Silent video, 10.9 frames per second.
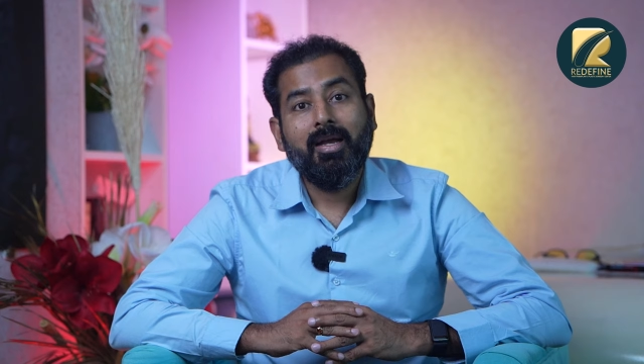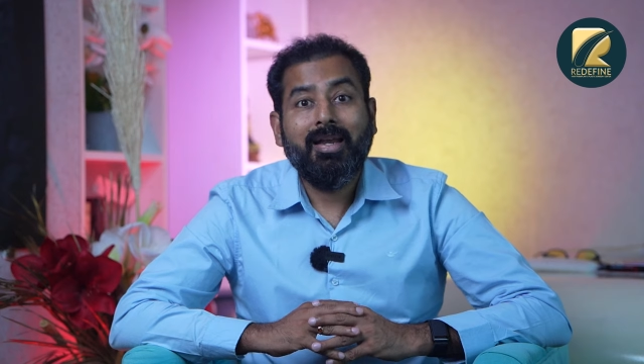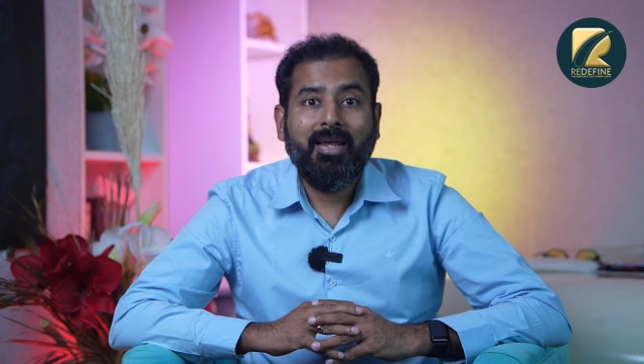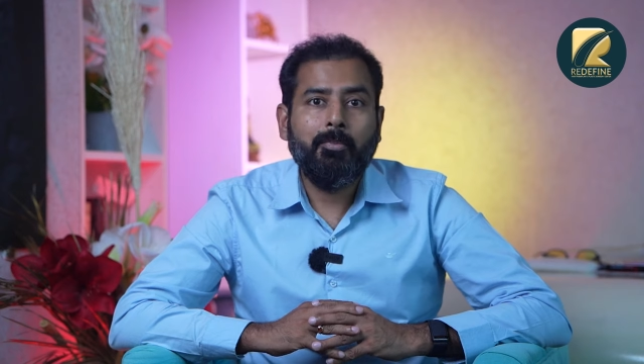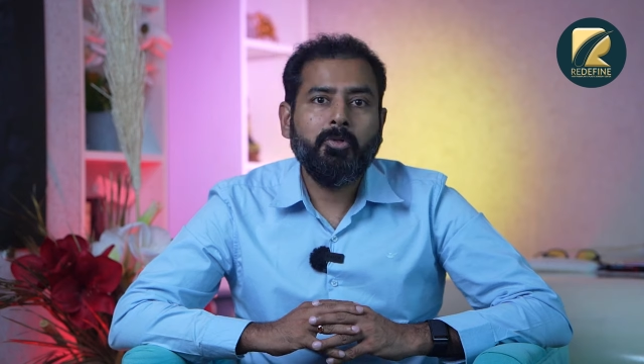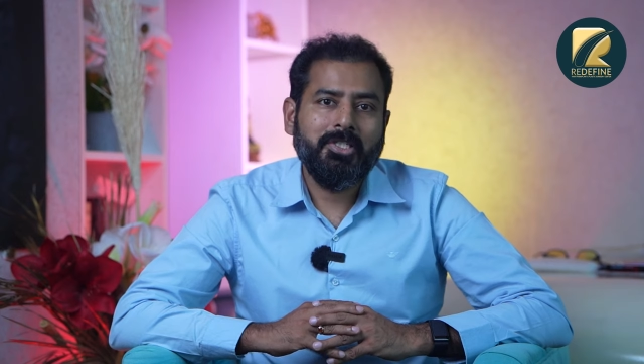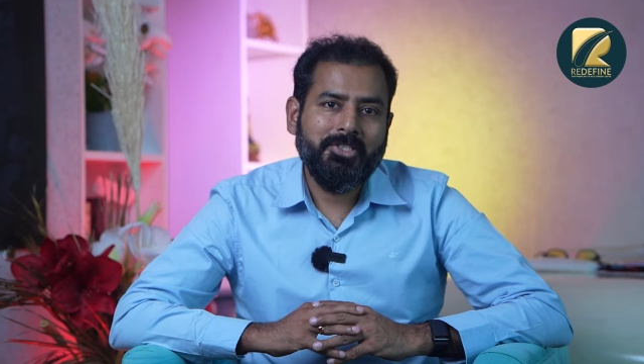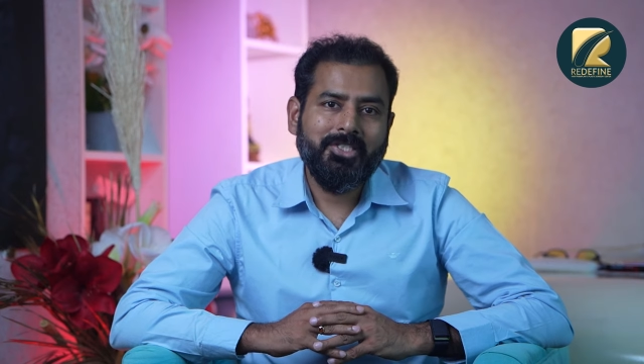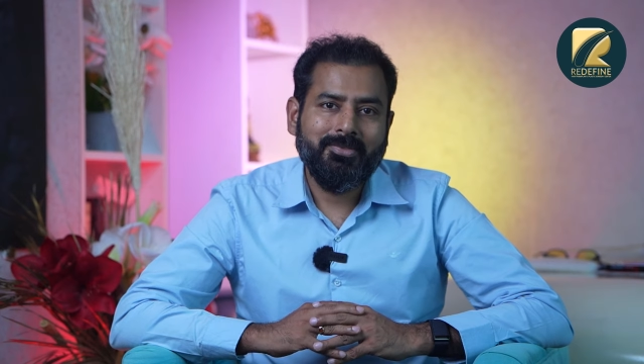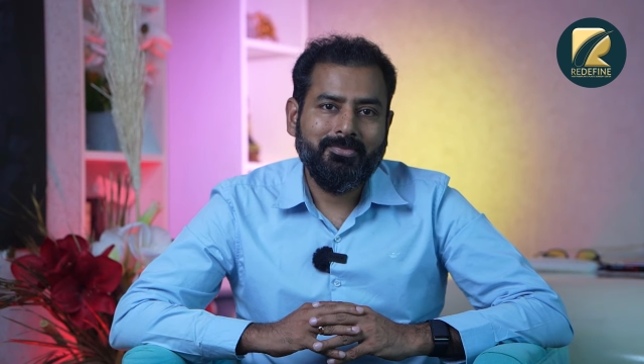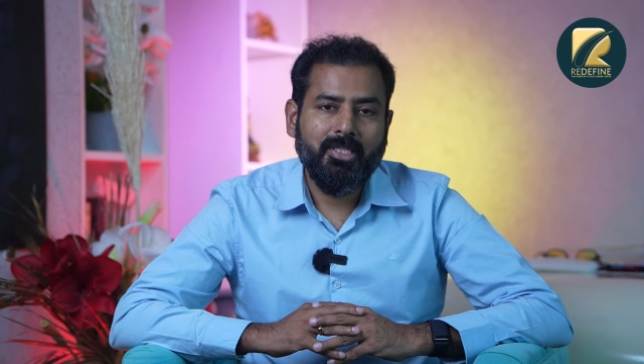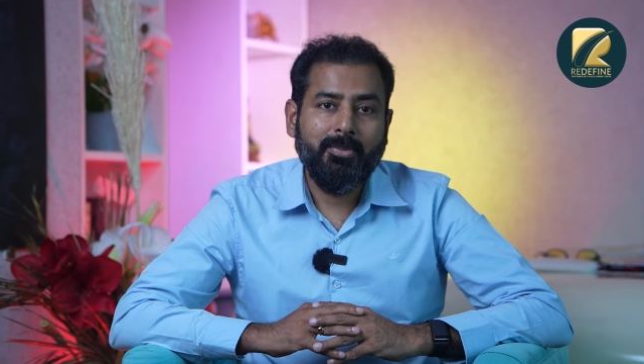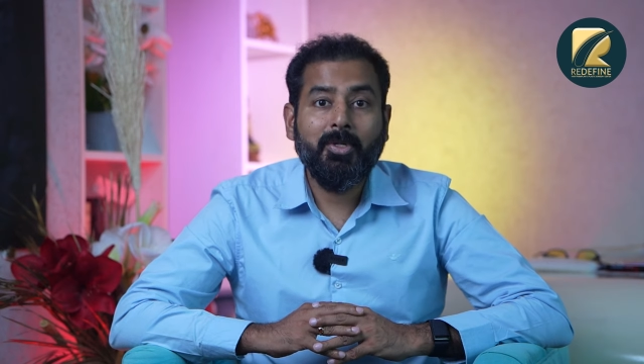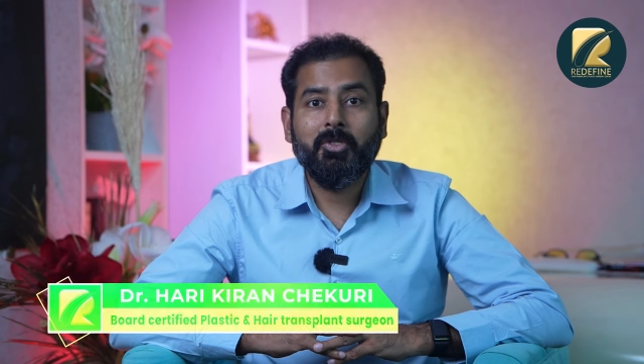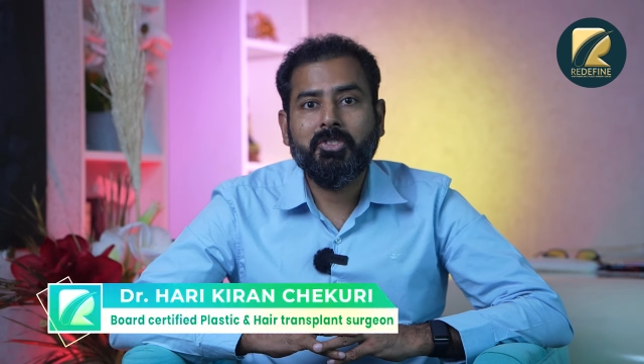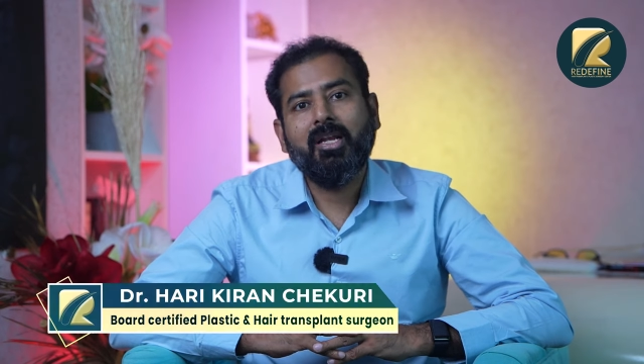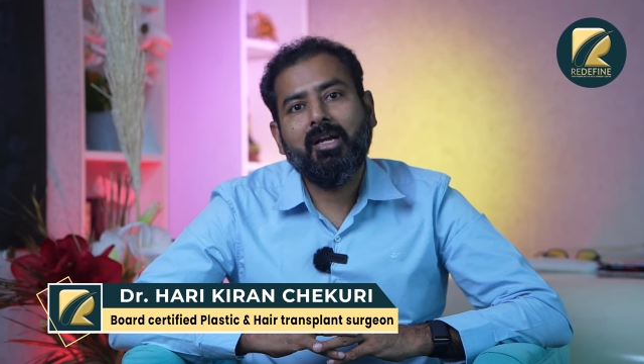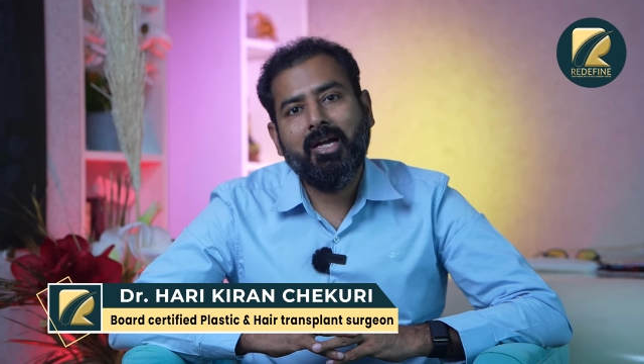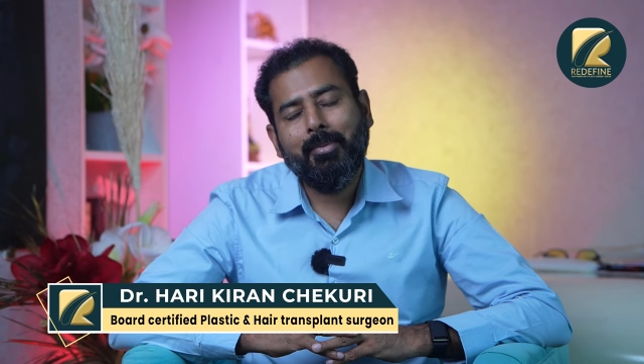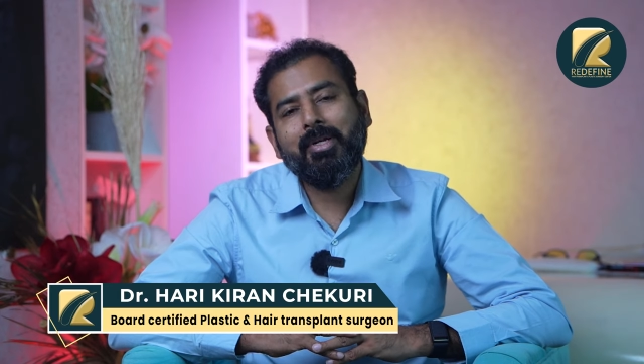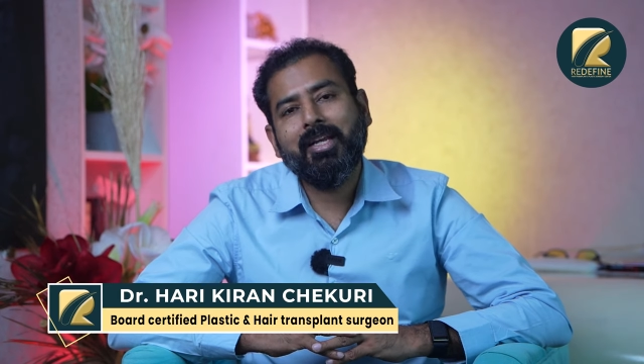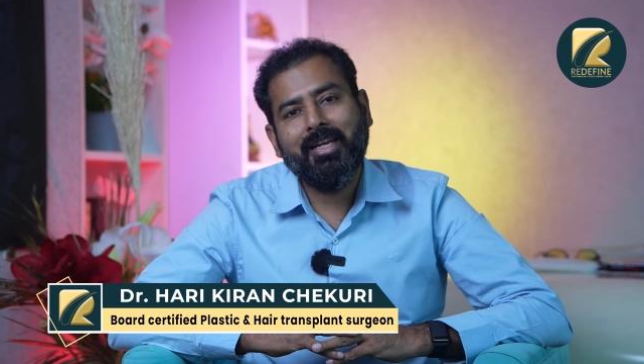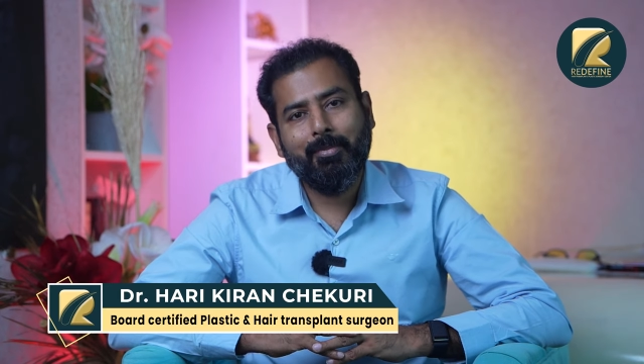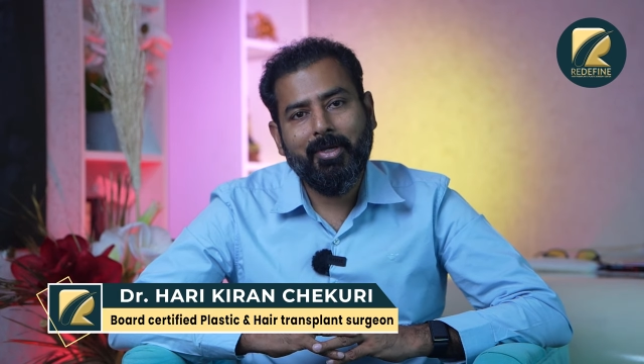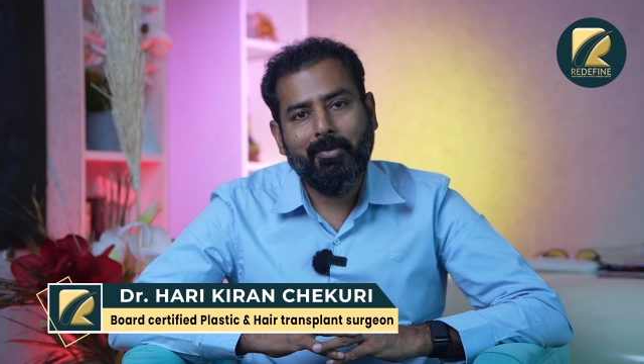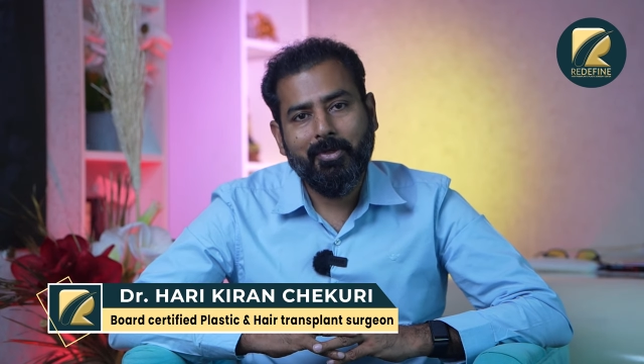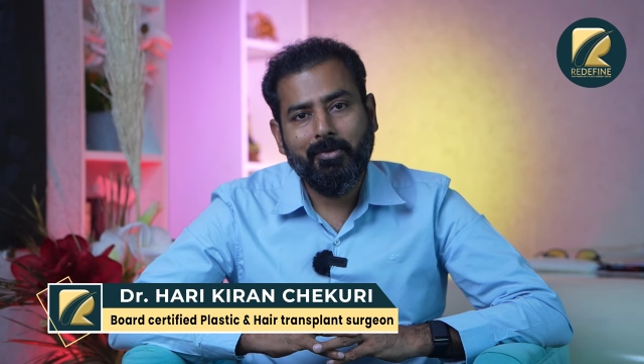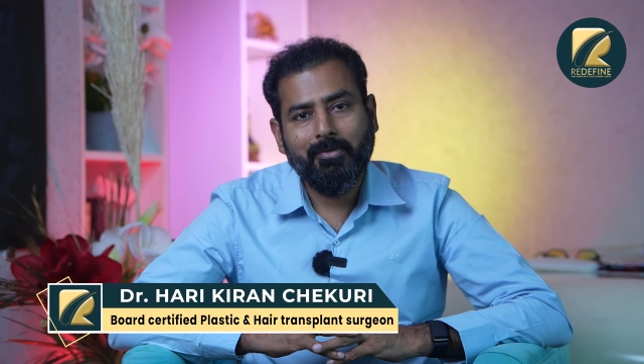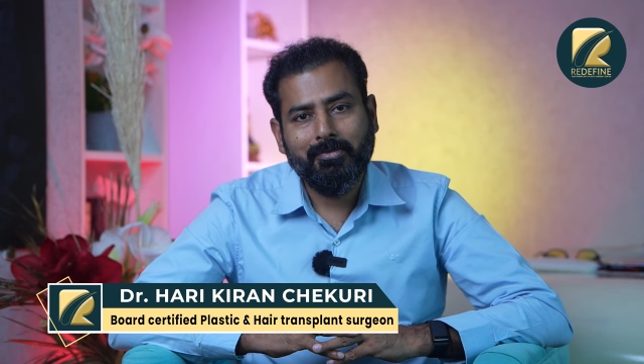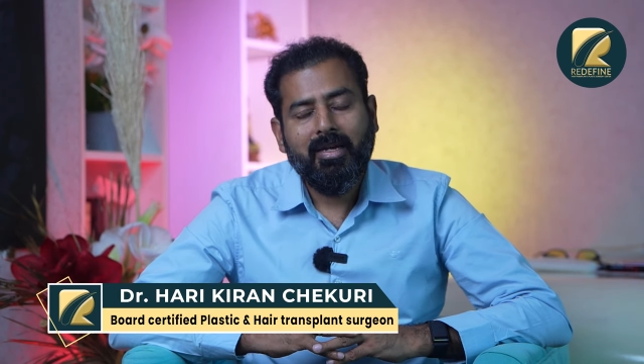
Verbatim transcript: లైపోసెక్షన్ ఈ పేరు చాలా కామన్గా అయిన పేరు మీరు